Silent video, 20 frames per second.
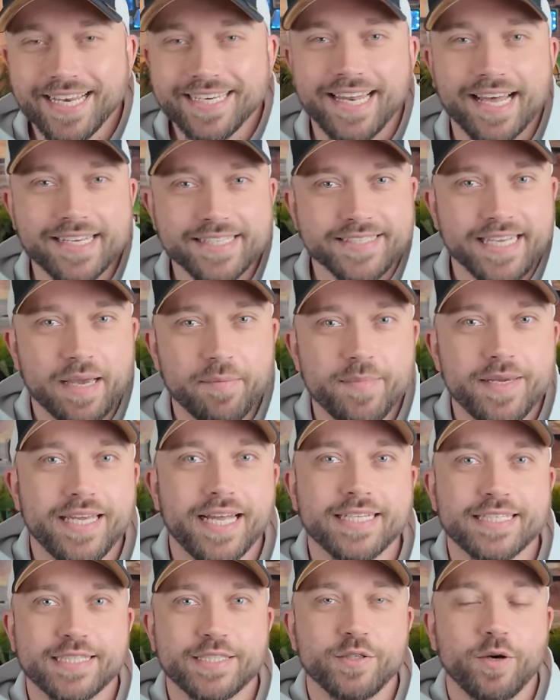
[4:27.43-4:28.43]
dass Sammy
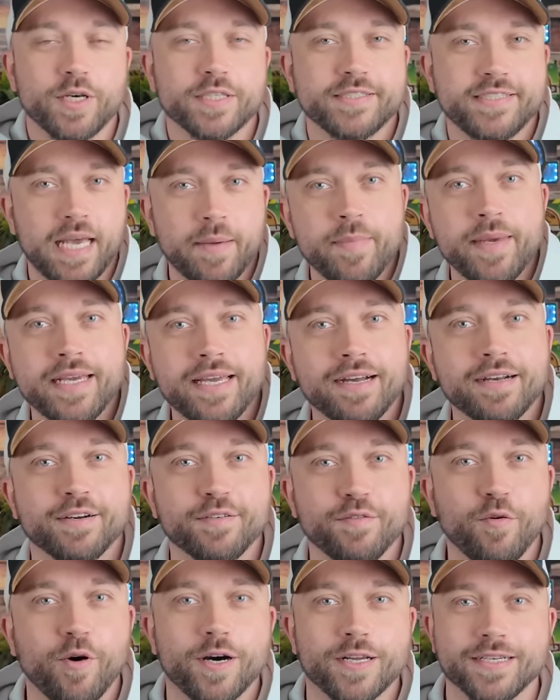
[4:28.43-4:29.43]
jetzt noch sammiger
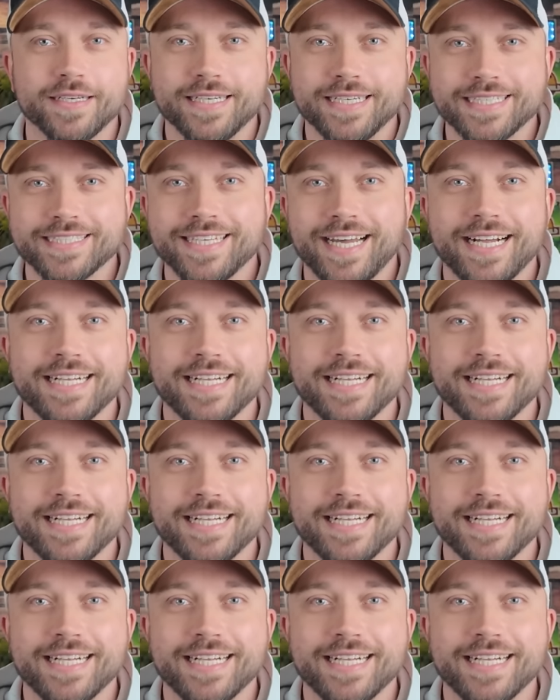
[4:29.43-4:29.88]
geworden ist